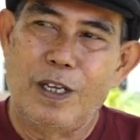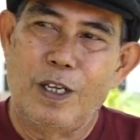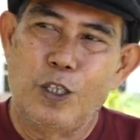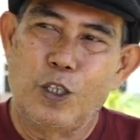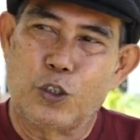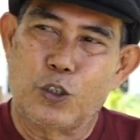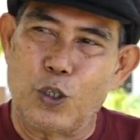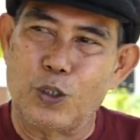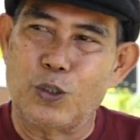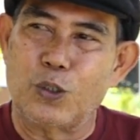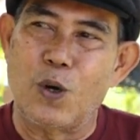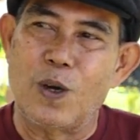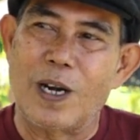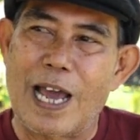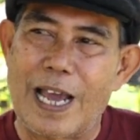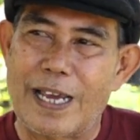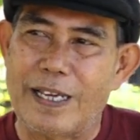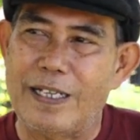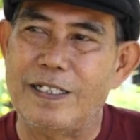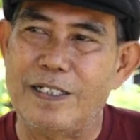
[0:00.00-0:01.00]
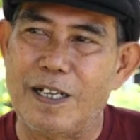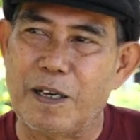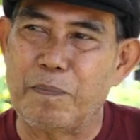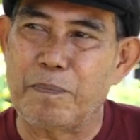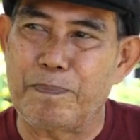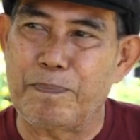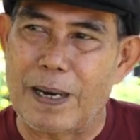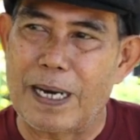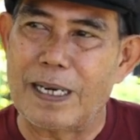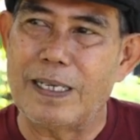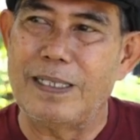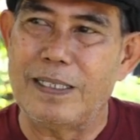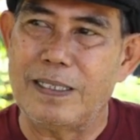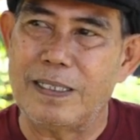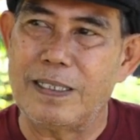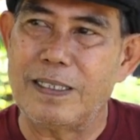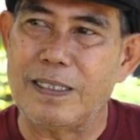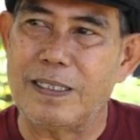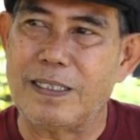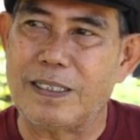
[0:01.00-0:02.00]
Contoh lain yang
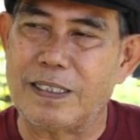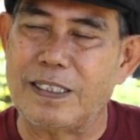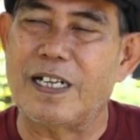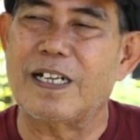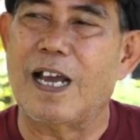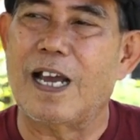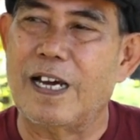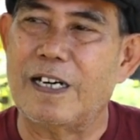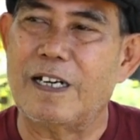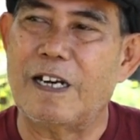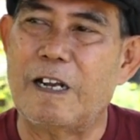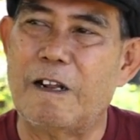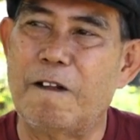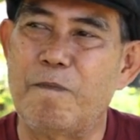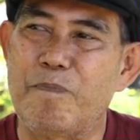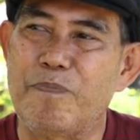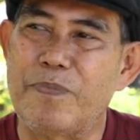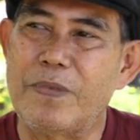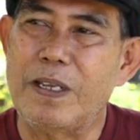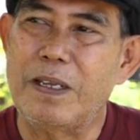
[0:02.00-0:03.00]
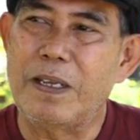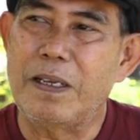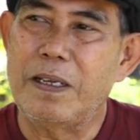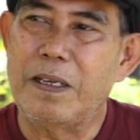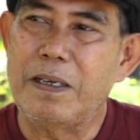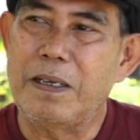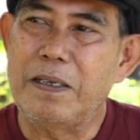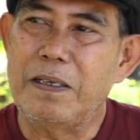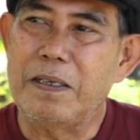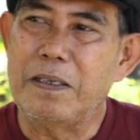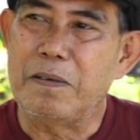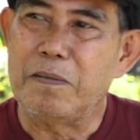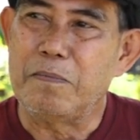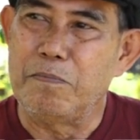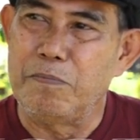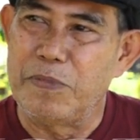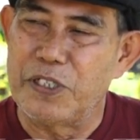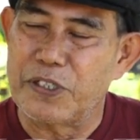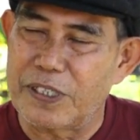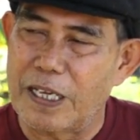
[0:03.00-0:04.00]
paling sederhana,
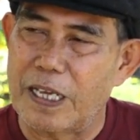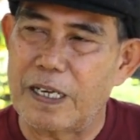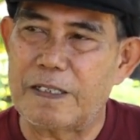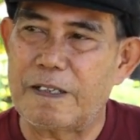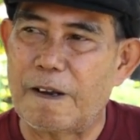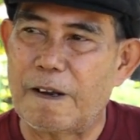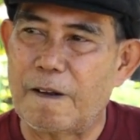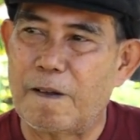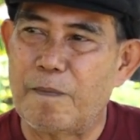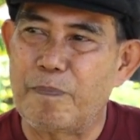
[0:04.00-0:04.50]
misalnya